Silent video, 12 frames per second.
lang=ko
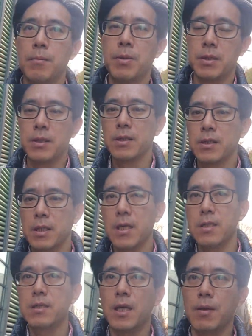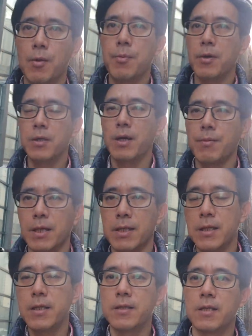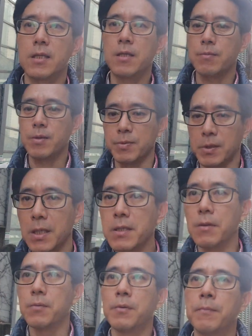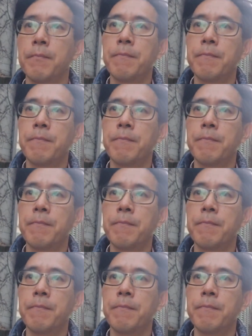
버티는 게 인생의 목표가 되면 안 되는데 참 씁쓸하다고.